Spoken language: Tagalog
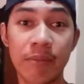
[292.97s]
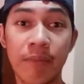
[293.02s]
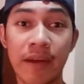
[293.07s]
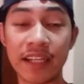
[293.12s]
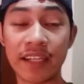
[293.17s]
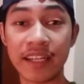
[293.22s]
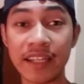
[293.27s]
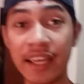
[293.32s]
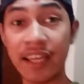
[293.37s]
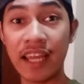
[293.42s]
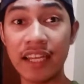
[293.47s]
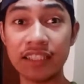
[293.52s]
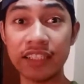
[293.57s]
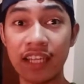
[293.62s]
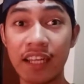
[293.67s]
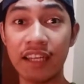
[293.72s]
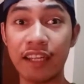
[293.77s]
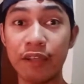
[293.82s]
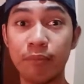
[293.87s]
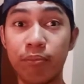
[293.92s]
marirealize
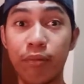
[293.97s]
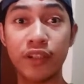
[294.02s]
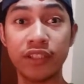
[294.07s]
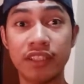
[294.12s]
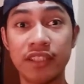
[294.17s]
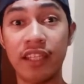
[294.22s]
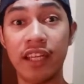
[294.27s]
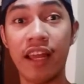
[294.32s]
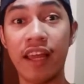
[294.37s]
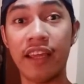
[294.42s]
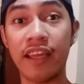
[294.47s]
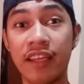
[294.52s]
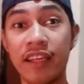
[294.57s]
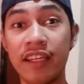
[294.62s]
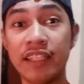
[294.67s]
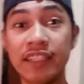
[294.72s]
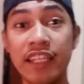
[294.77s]
nila na yung boses nila eh,